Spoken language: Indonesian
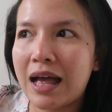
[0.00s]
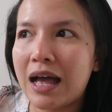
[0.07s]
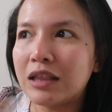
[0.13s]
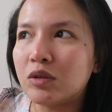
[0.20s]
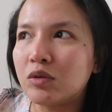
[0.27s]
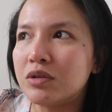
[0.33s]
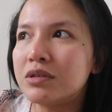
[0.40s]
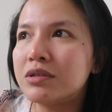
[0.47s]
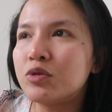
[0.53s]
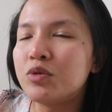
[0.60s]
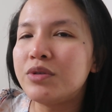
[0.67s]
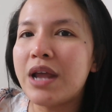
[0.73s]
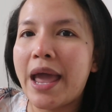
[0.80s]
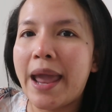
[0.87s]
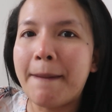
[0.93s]
lah terus
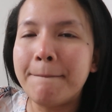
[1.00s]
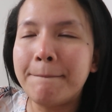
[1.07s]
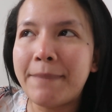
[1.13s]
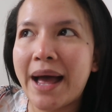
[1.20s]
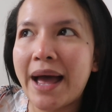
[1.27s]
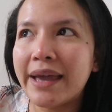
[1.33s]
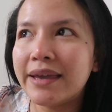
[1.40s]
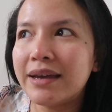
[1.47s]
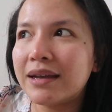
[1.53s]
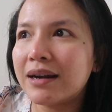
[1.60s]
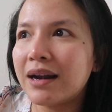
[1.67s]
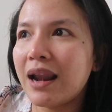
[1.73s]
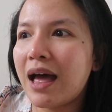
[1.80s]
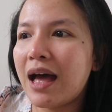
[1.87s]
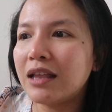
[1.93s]
Sunda Empire
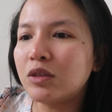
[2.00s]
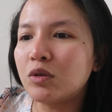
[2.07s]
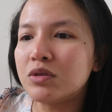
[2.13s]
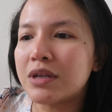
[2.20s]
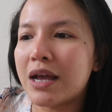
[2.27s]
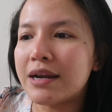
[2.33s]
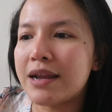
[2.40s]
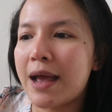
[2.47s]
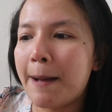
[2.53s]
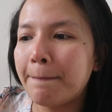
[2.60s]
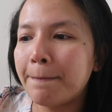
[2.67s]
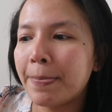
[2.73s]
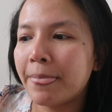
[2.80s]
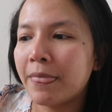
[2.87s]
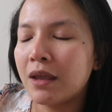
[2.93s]
lah terus ada
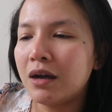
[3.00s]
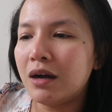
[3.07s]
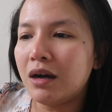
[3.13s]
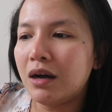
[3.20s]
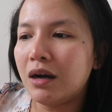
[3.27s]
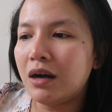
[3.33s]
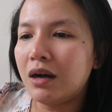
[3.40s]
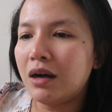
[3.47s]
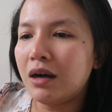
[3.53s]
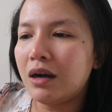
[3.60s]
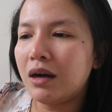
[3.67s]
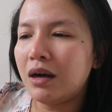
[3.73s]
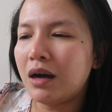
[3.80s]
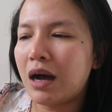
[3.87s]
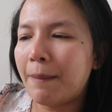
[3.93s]

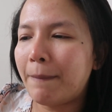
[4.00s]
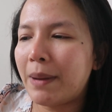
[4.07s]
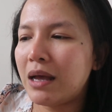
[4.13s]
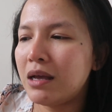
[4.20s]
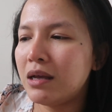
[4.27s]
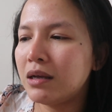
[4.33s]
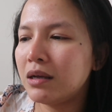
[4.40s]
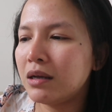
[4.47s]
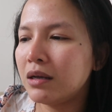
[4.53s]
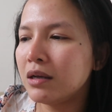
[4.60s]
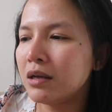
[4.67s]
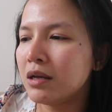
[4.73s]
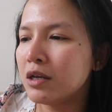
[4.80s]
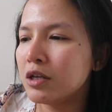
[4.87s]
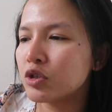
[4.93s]
uh, apa
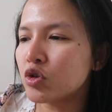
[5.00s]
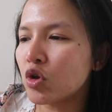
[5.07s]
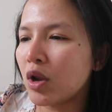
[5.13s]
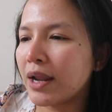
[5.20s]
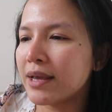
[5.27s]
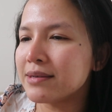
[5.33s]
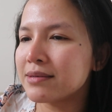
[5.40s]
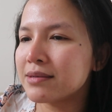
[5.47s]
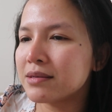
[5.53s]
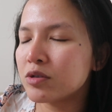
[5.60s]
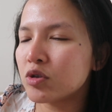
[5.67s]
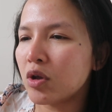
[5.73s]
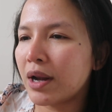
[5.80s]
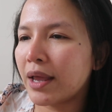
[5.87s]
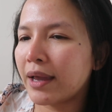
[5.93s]
soles
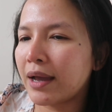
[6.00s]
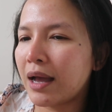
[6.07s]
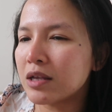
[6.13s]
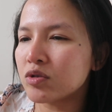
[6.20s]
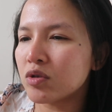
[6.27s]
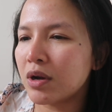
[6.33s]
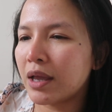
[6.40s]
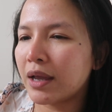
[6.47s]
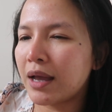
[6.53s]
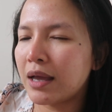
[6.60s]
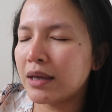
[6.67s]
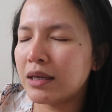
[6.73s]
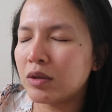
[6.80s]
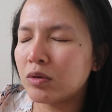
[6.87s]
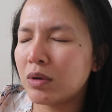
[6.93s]
soleka soleka
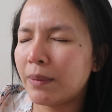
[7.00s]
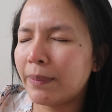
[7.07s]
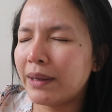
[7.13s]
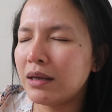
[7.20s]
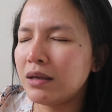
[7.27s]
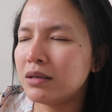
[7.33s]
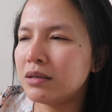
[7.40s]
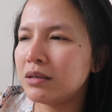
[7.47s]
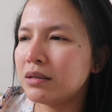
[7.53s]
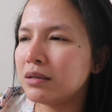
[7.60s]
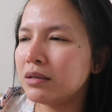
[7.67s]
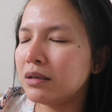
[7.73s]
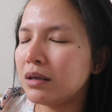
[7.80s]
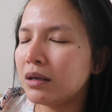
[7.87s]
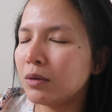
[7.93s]
gitu apa
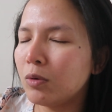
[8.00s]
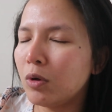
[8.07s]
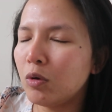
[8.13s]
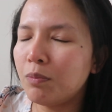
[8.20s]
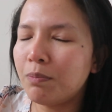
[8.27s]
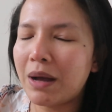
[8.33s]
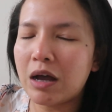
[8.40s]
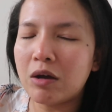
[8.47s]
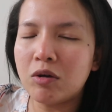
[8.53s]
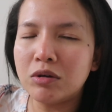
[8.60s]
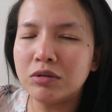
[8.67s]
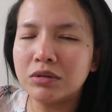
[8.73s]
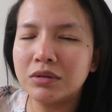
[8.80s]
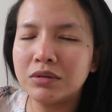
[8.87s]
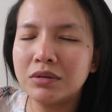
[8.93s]
gue lupa
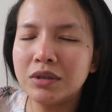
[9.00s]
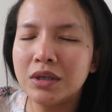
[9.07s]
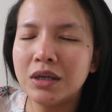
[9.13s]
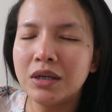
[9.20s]
kok